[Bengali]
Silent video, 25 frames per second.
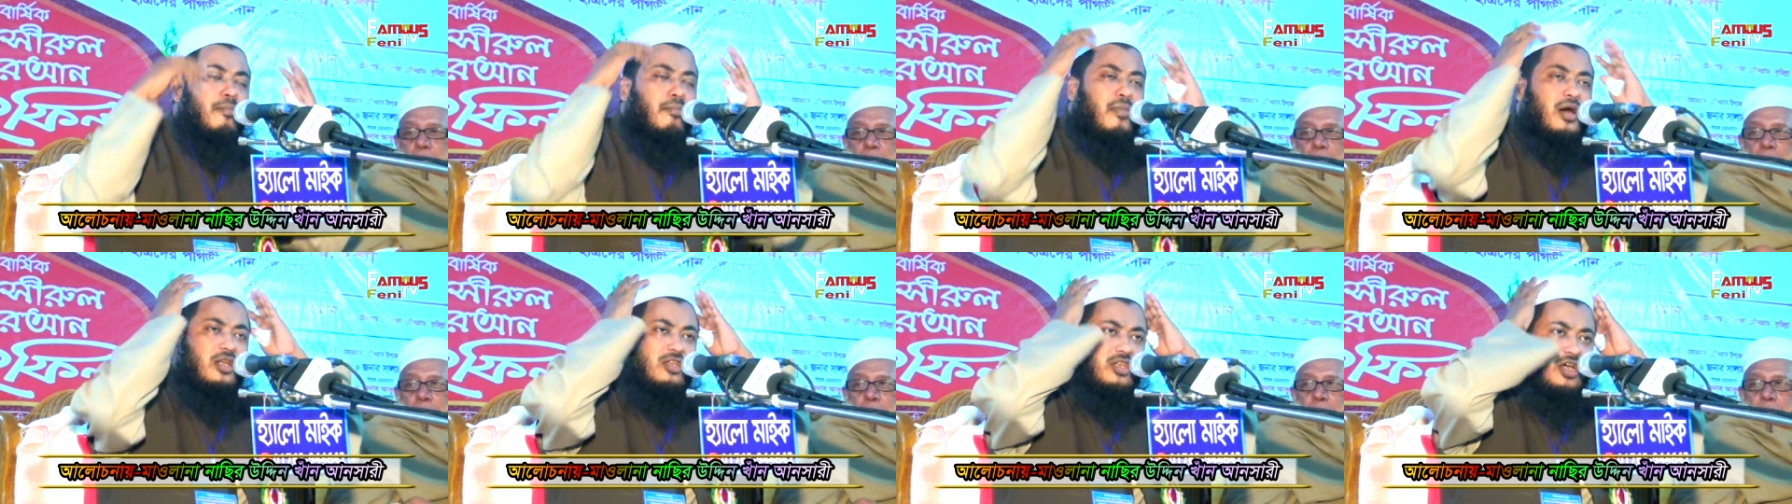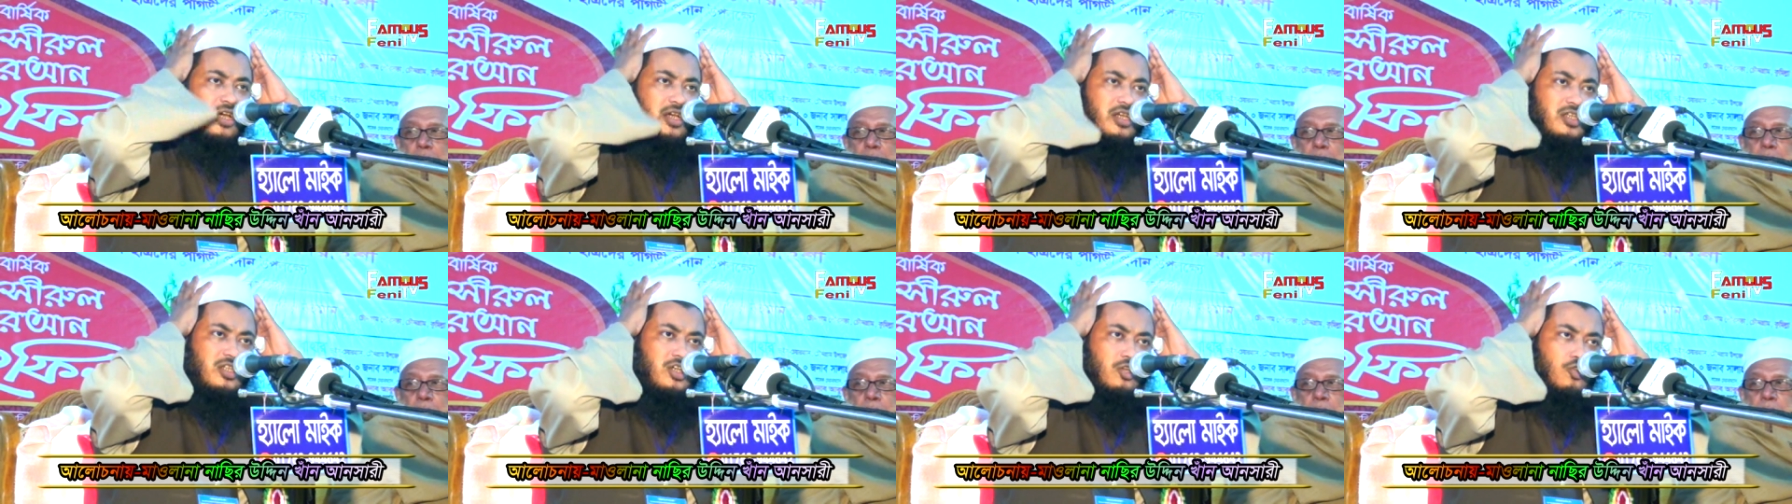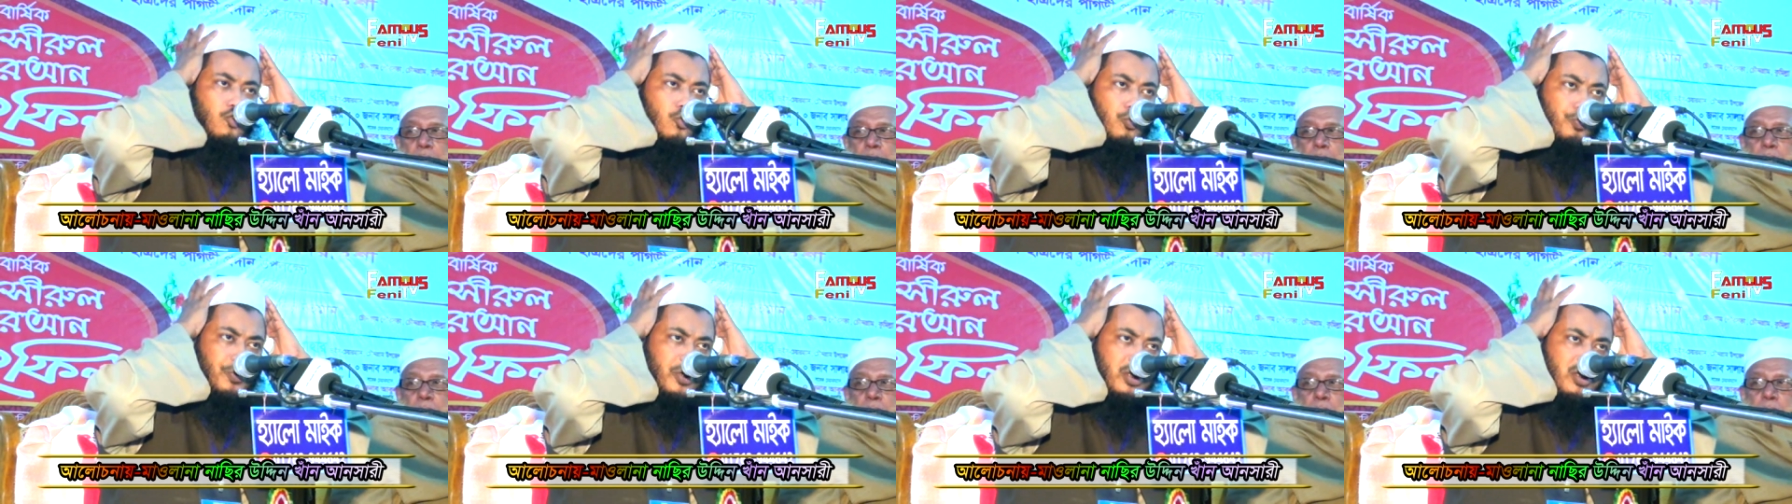মাথায় যে
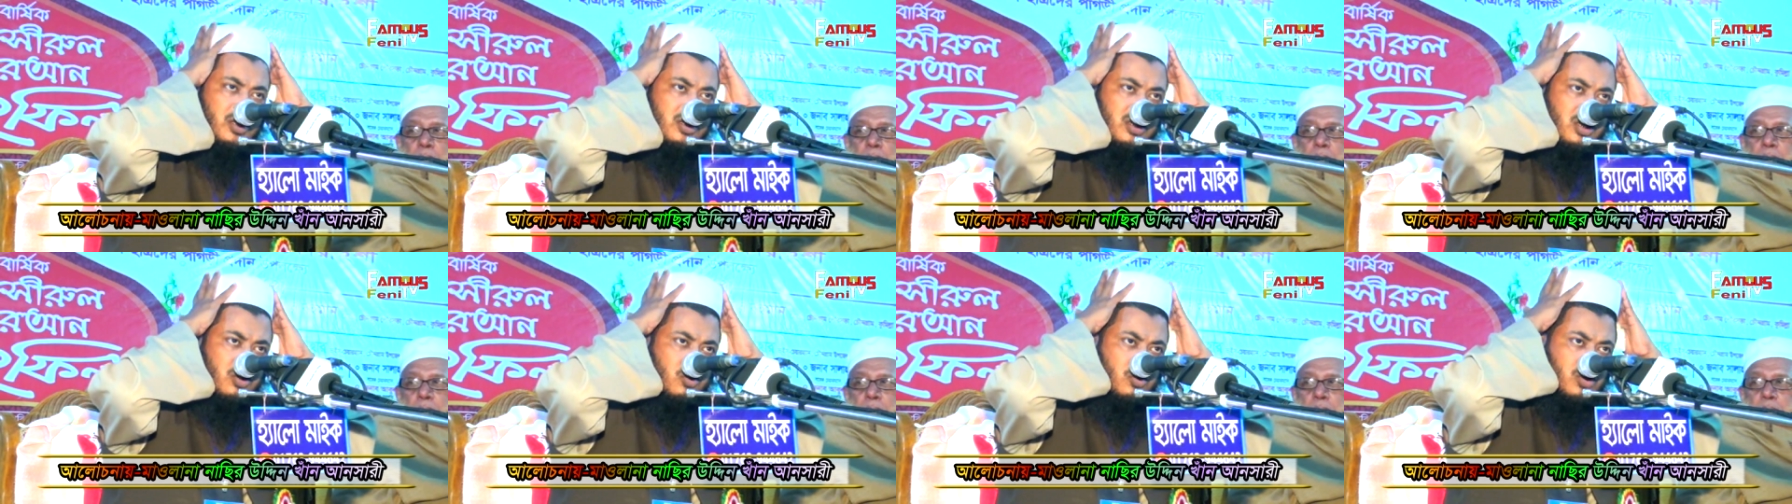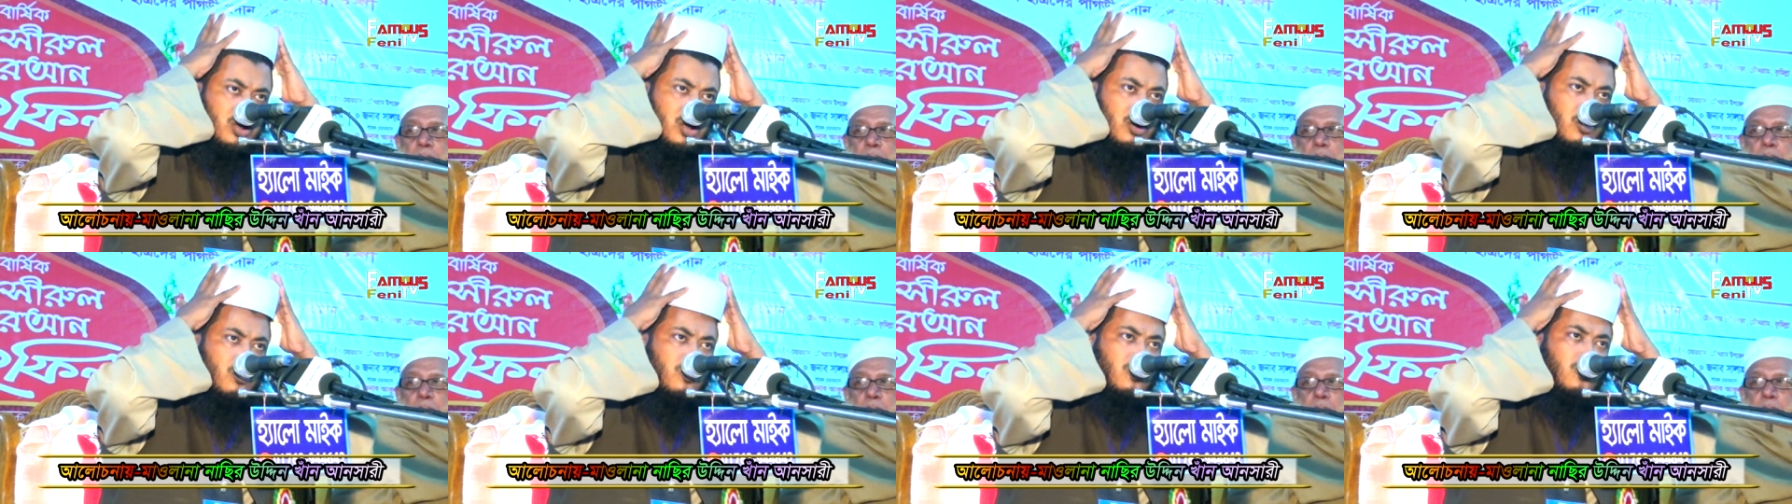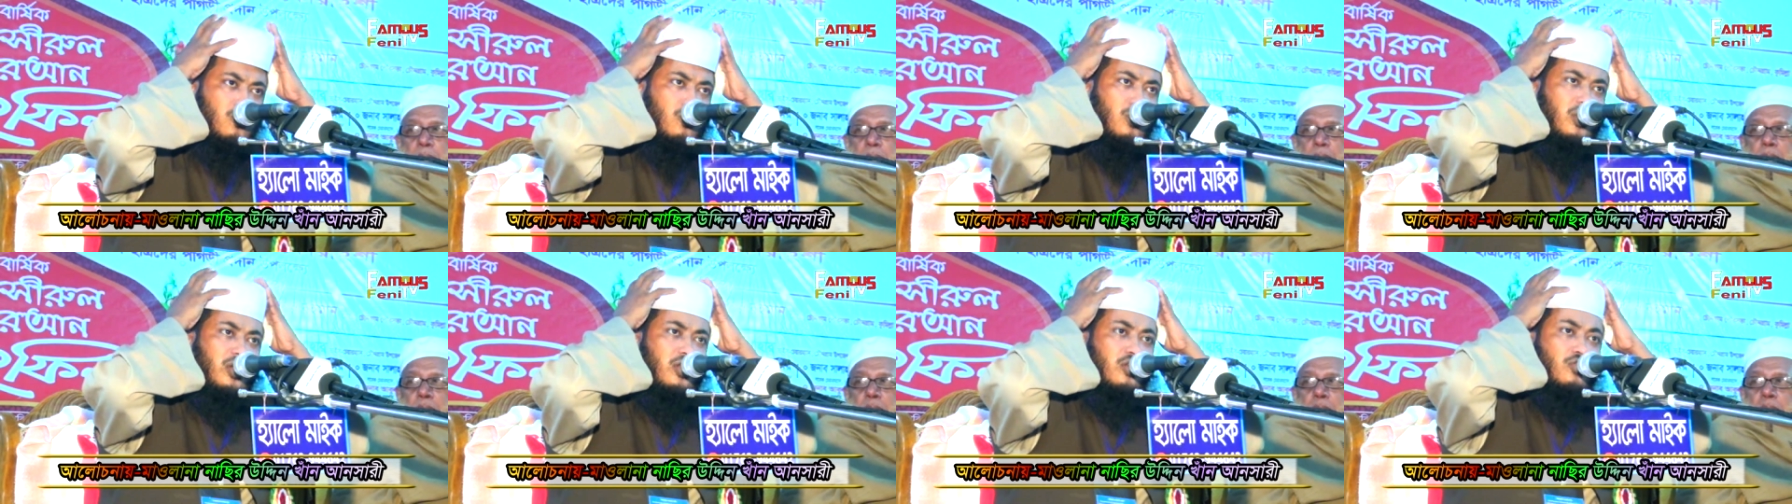টুপি দিছে ওটা
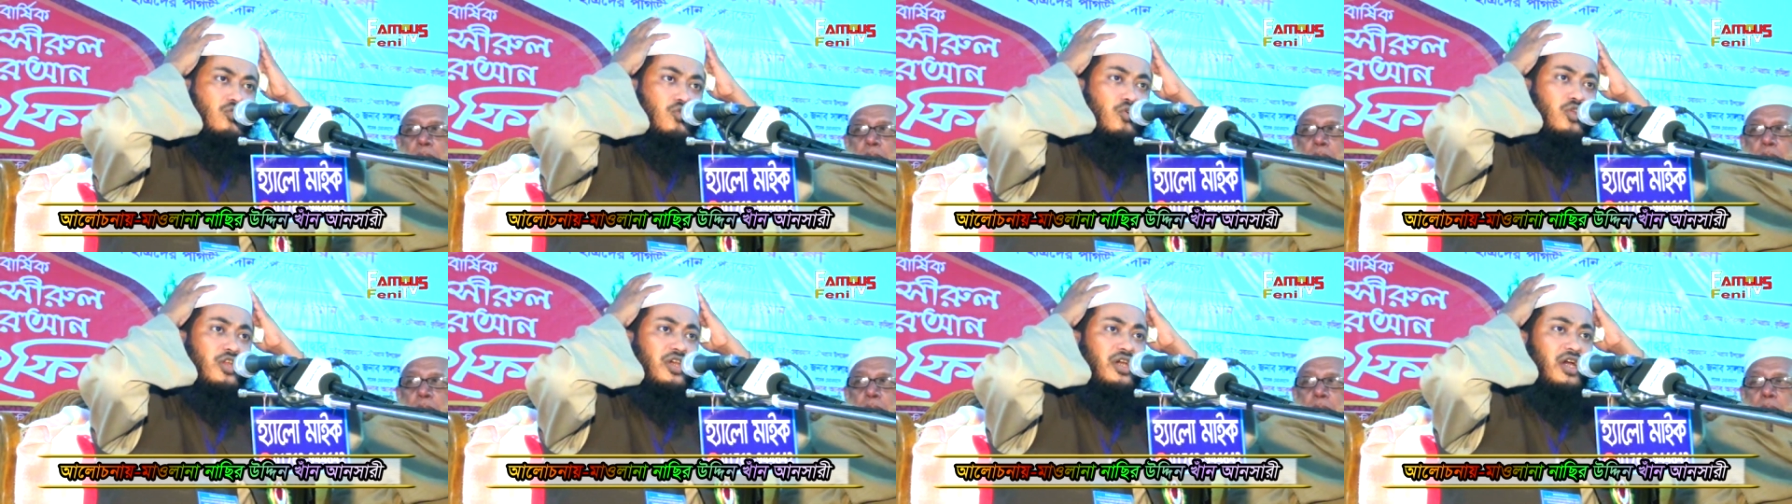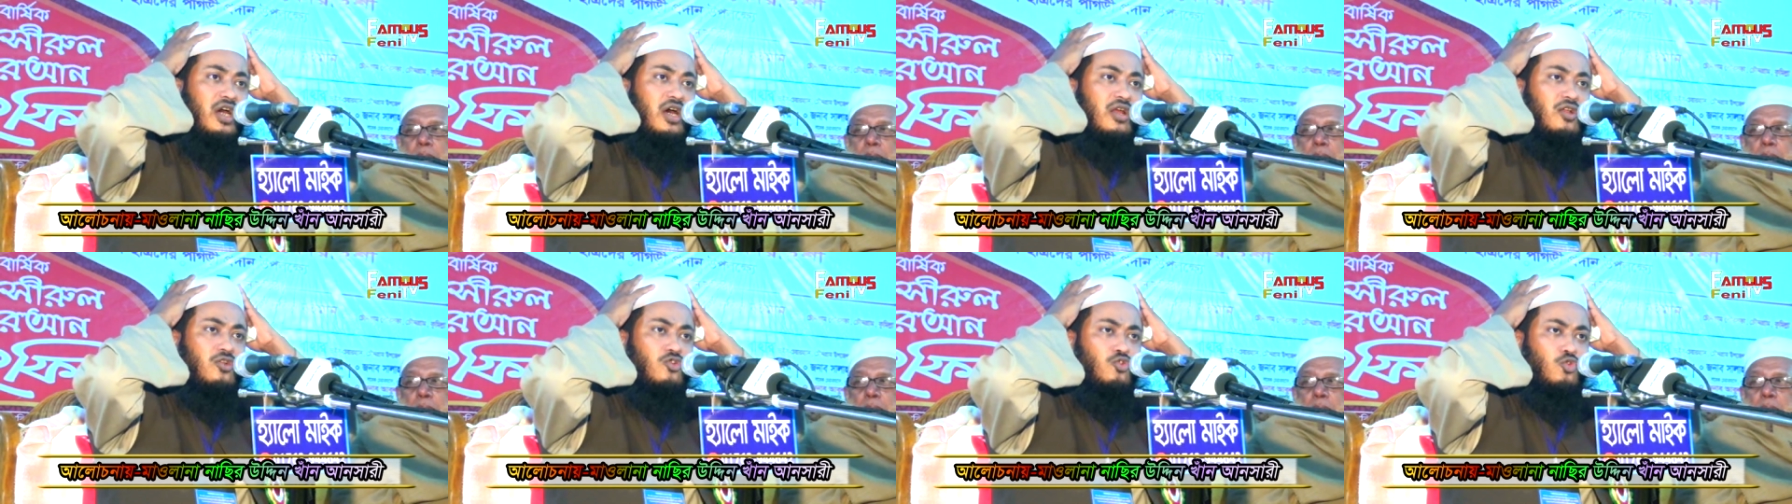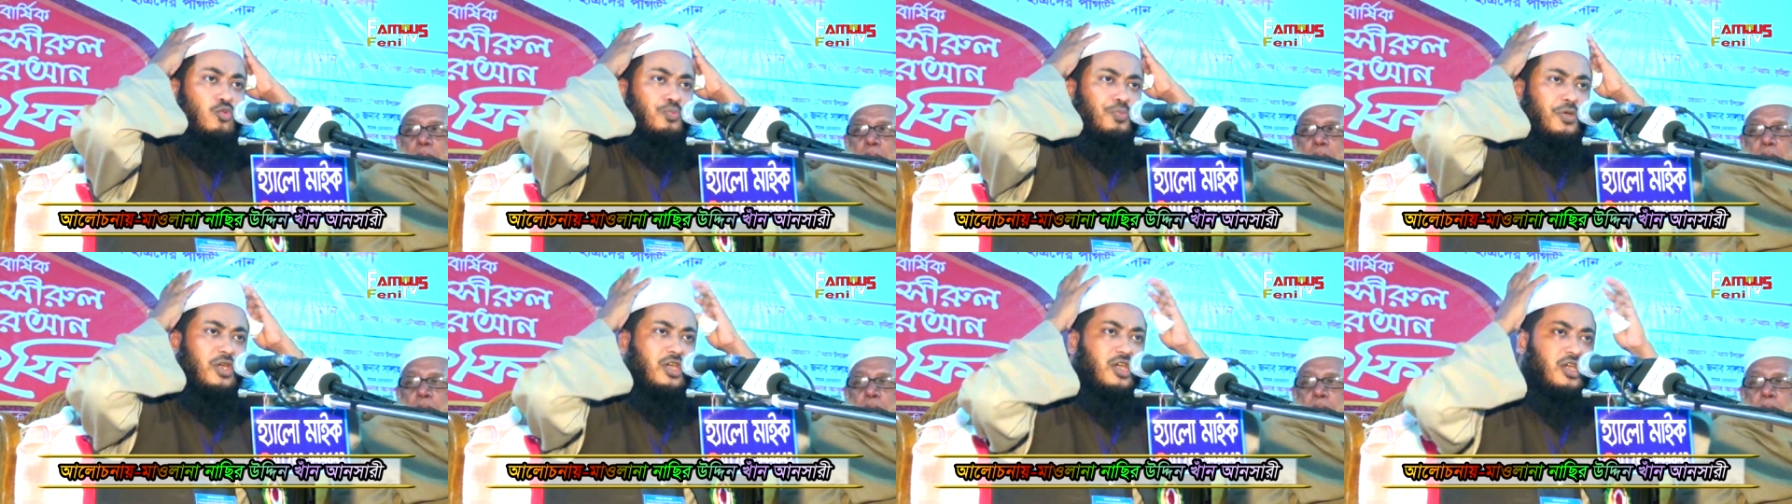রসুলের তরিকার
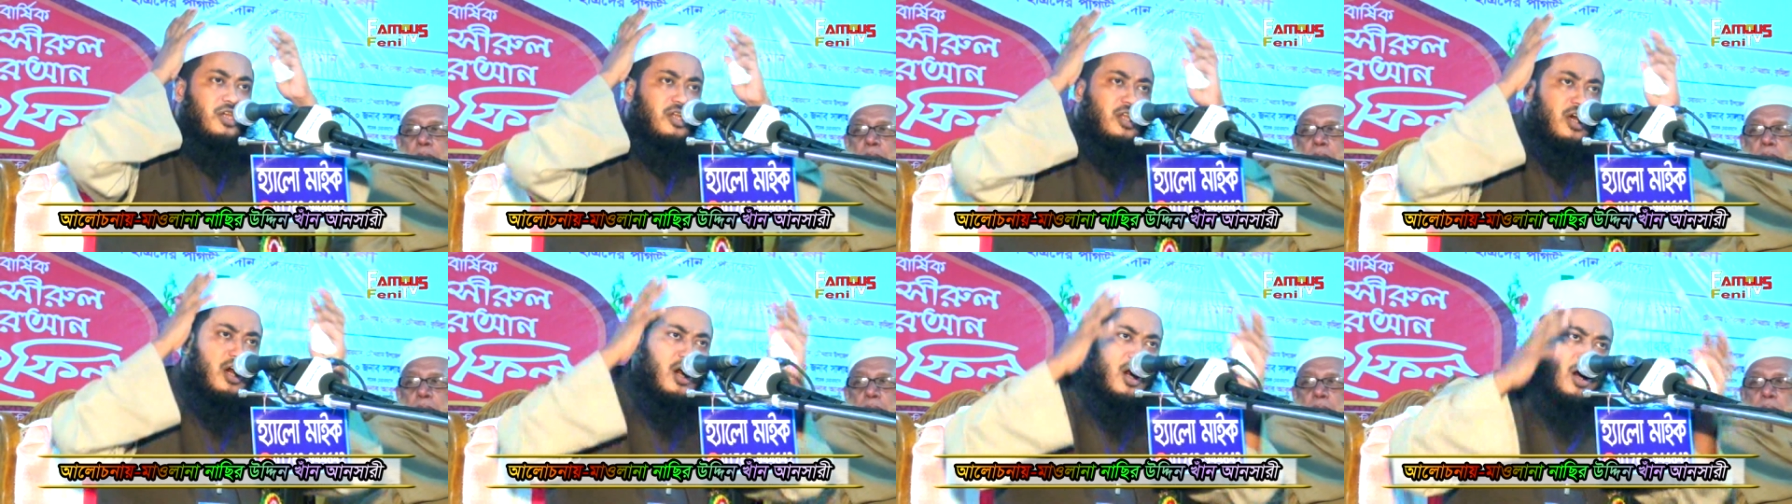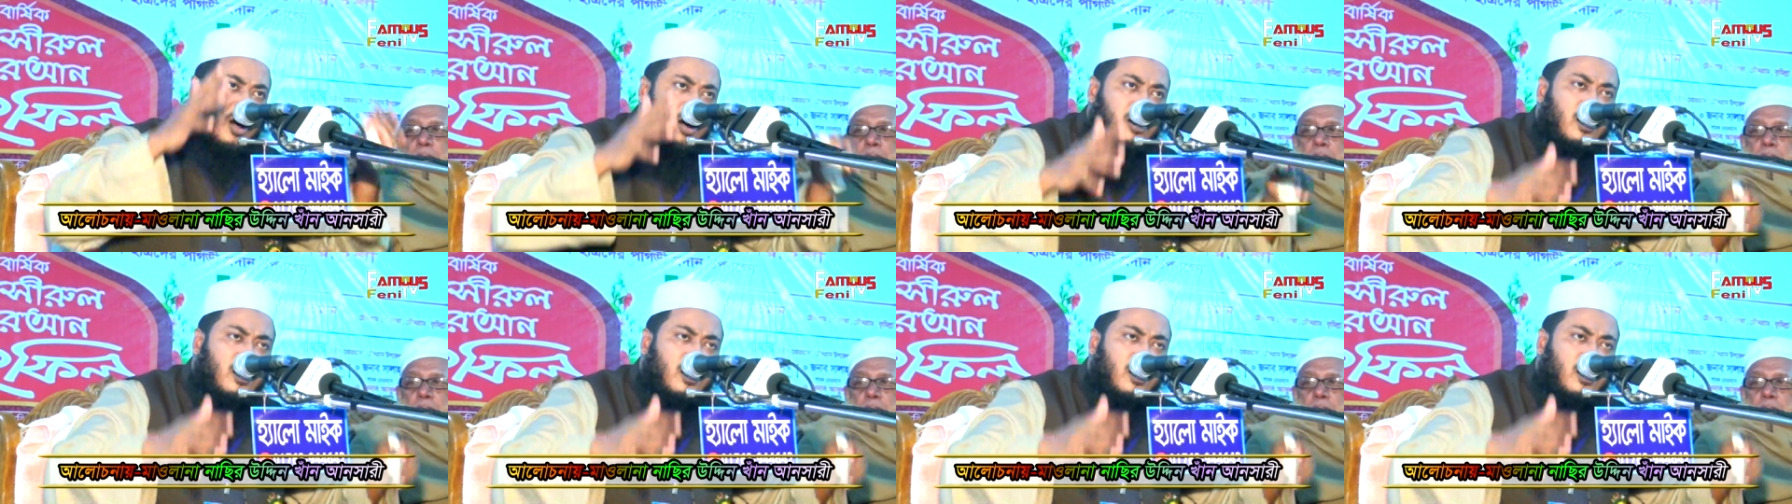টুপি কিনা